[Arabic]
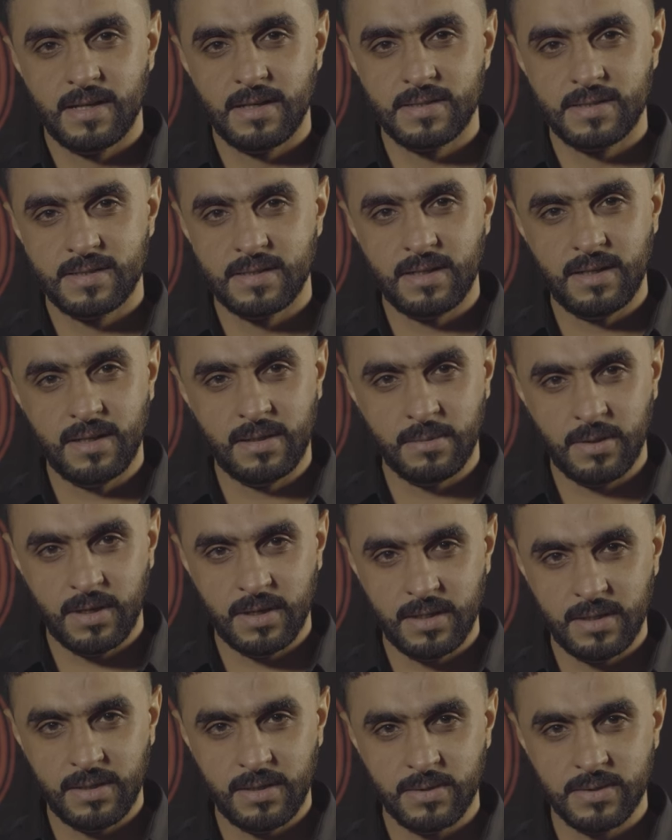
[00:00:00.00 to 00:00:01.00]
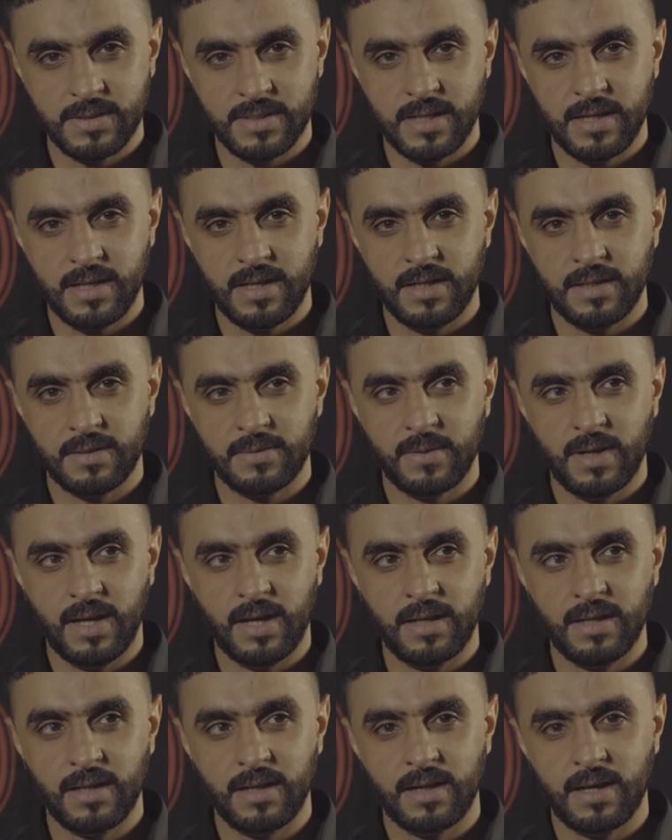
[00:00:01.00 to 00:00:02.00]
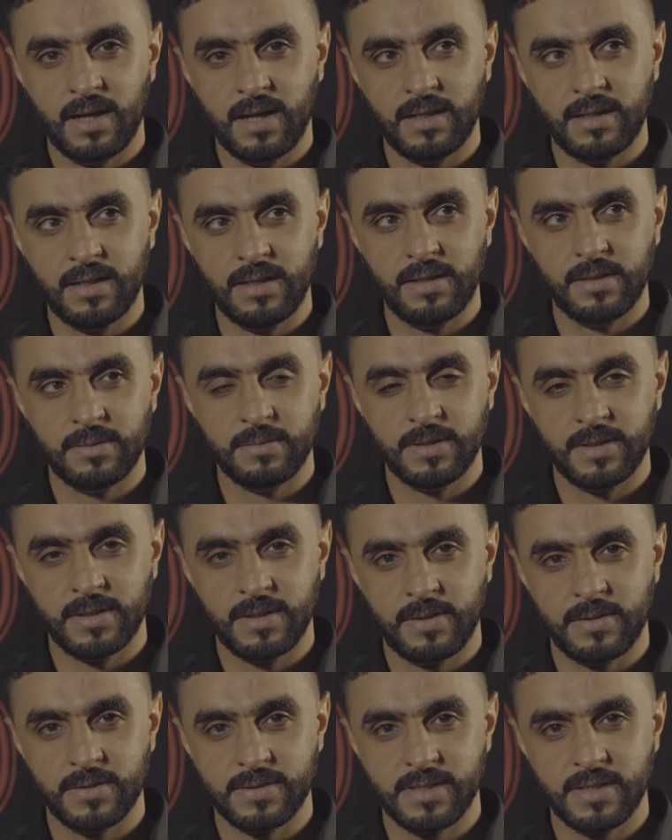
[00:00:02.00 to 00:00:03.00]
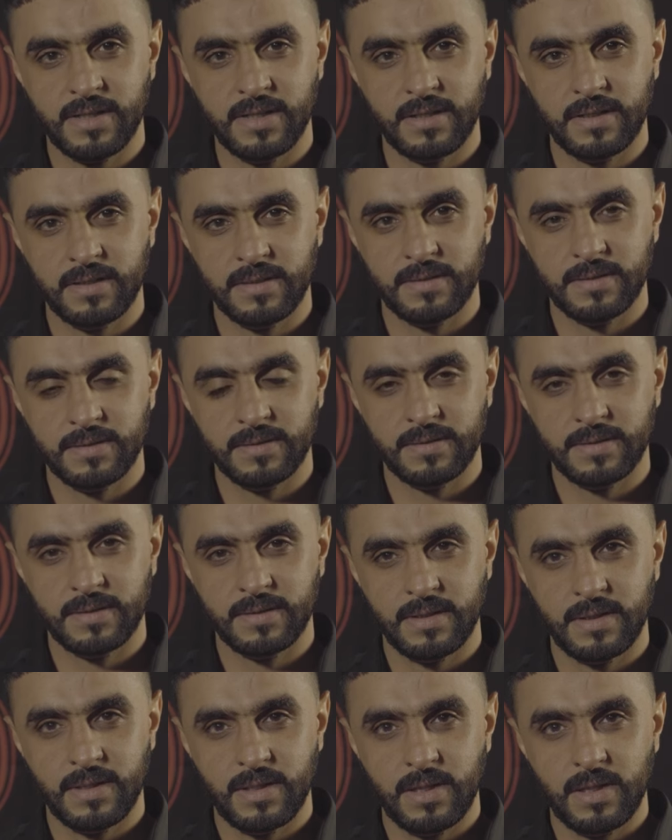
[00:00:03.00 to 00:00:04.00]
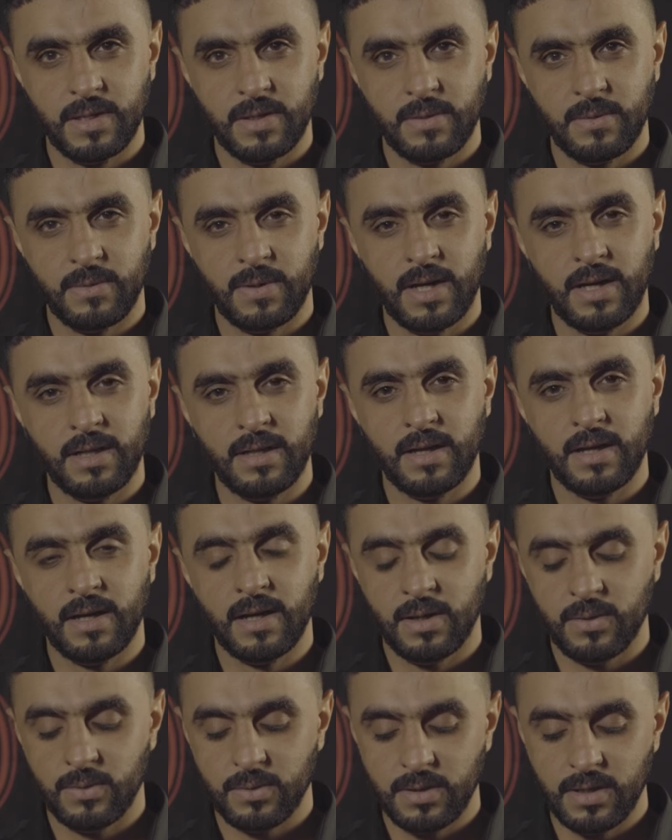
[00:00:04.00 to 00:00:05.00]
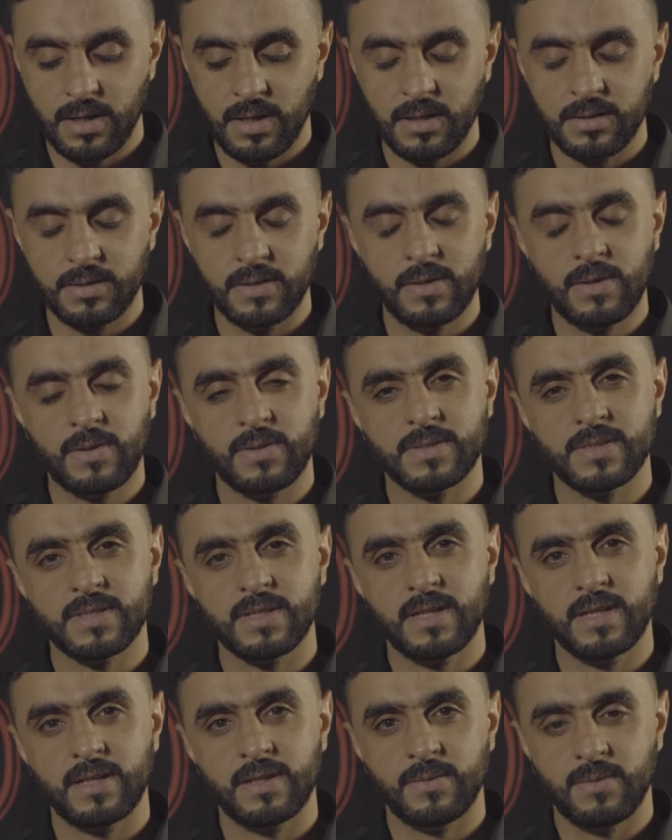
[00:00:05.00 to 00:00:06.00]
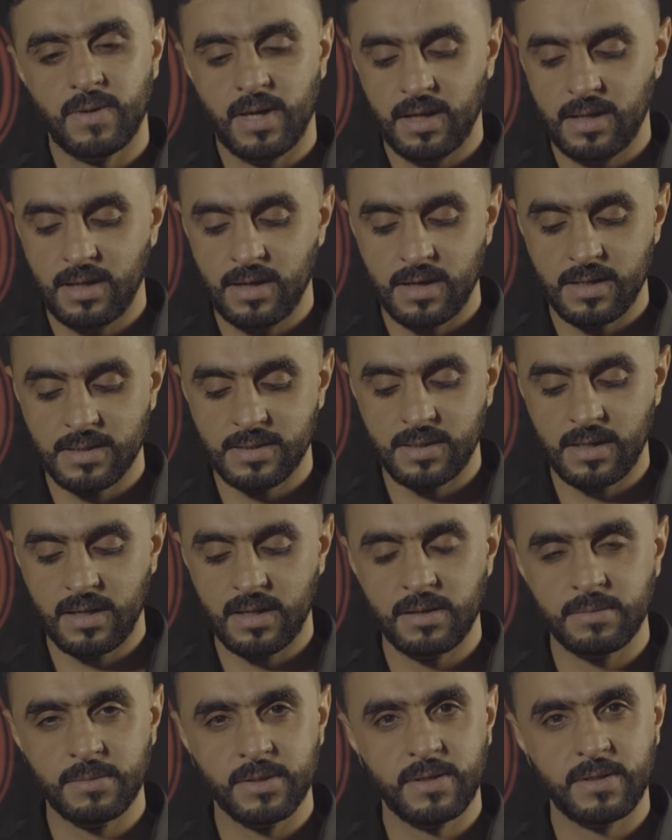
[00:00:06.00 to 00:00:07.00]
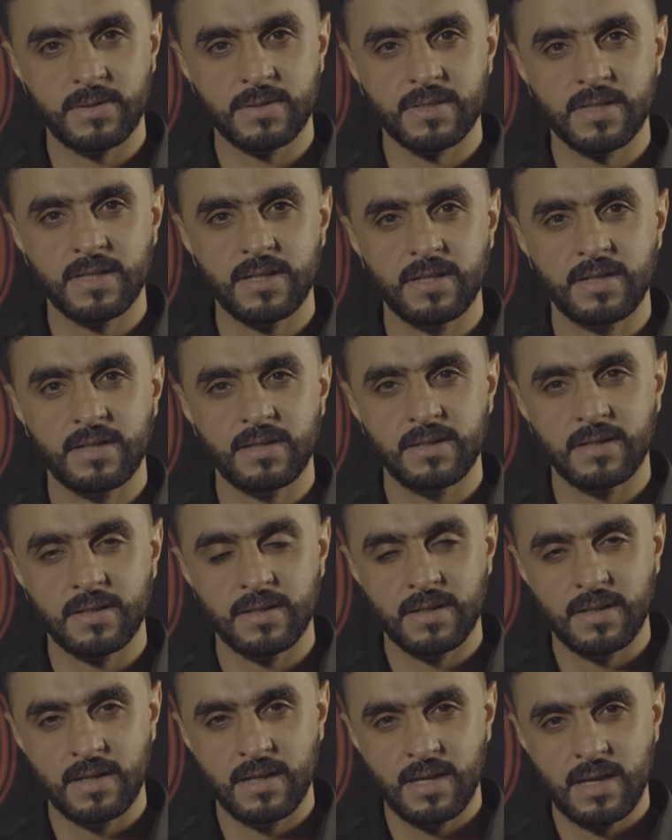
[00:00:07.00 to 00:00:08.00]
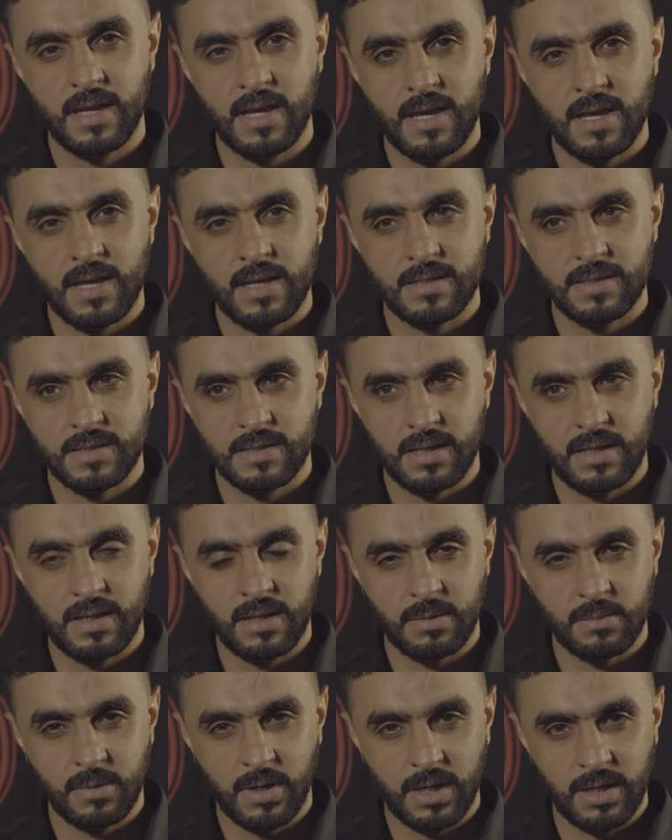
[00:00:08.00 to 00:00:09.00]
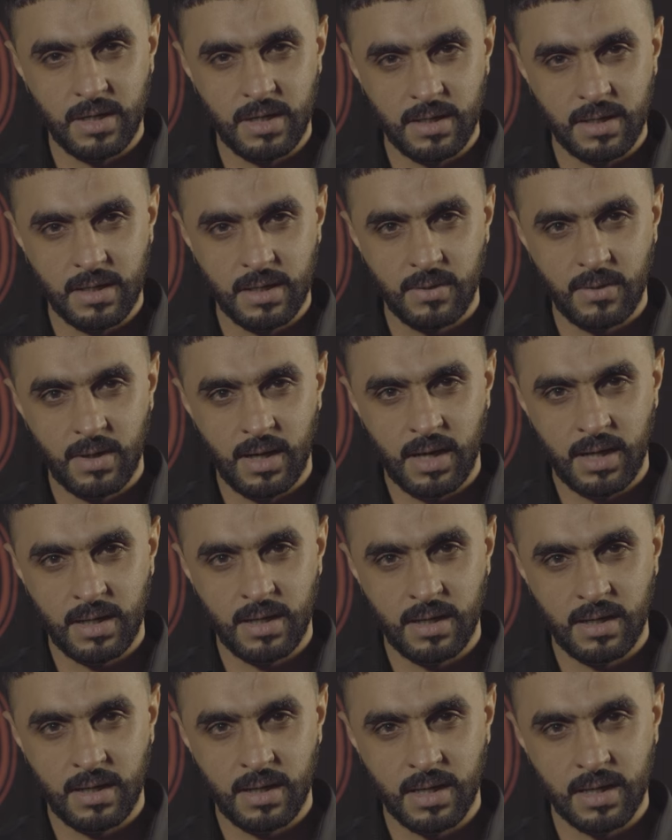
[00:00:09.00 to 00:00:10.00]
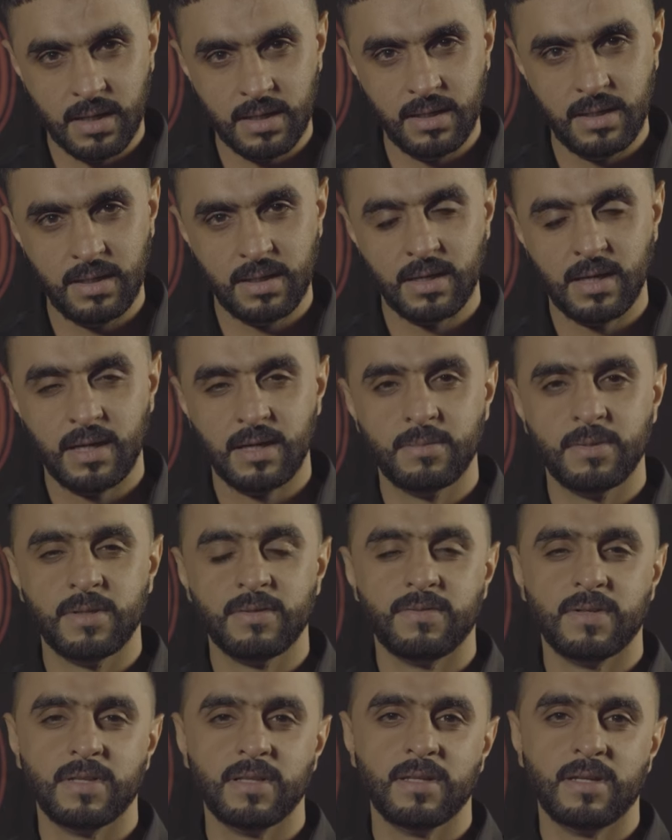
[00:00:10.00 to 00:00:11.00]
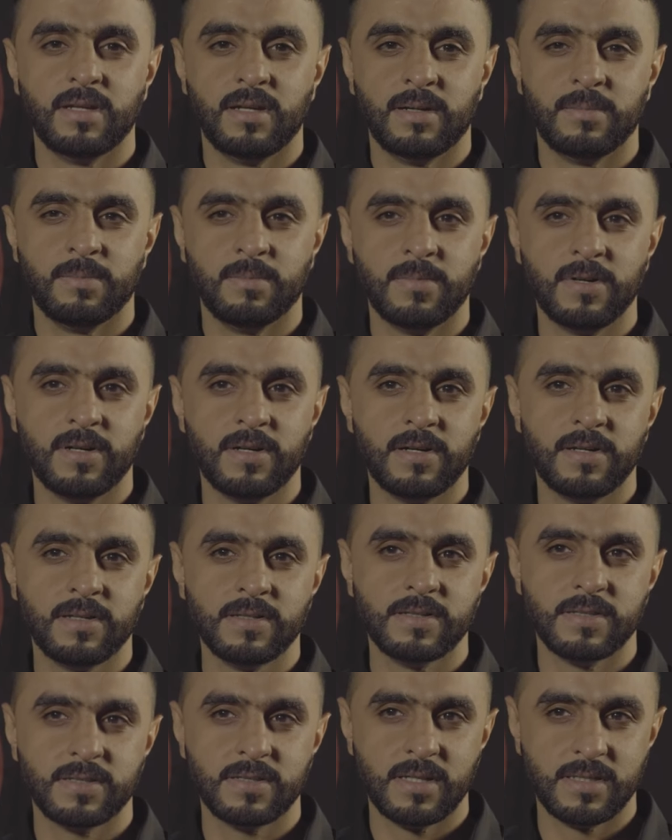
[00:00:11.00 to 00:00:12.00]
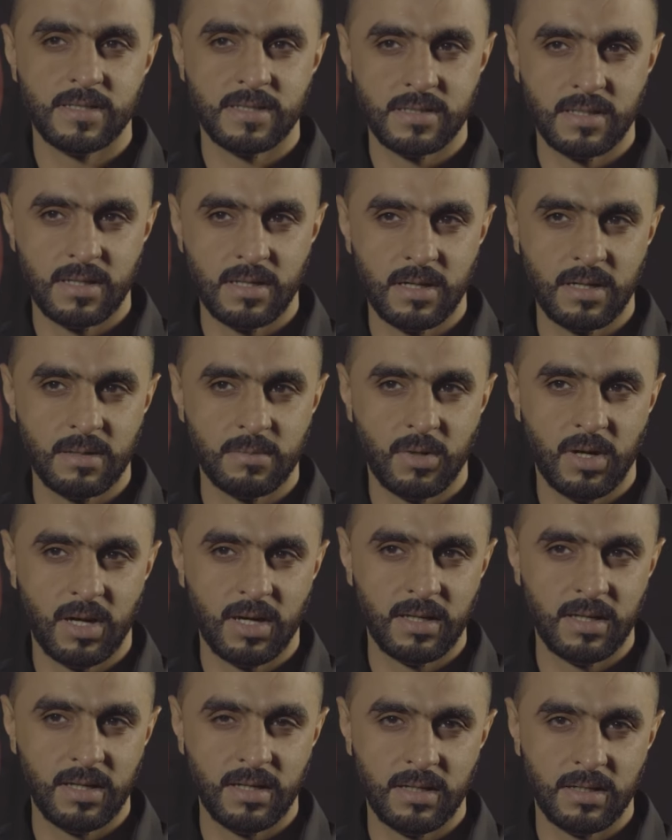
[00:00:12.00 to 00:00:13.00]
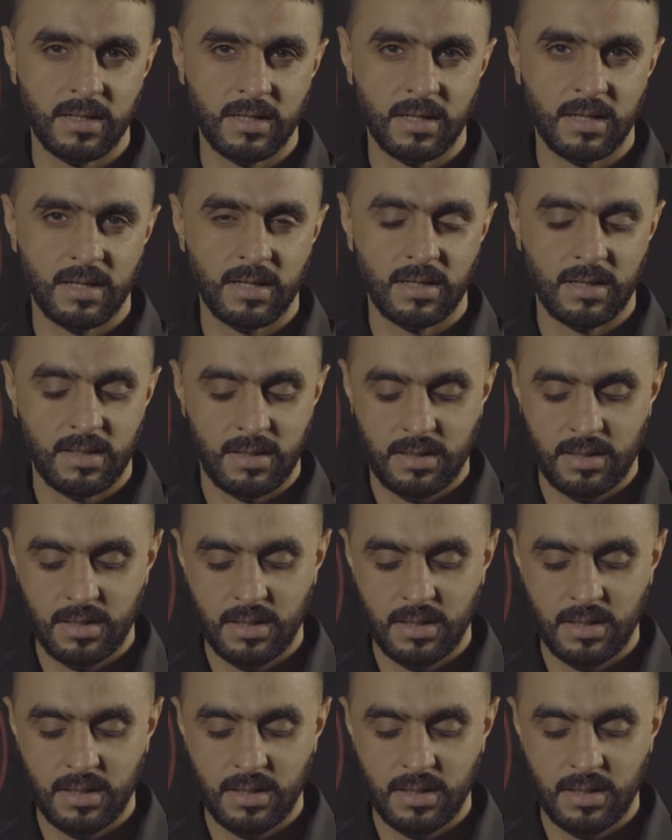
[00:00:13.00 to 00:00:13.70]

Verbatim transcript: السلام على الحسين وعلى علي بن الحسين وعلى أولاد الحسين وعلى أصحاب الحسين السلام عليك وعلى أخيك أبي الفضل العباس السلام عليك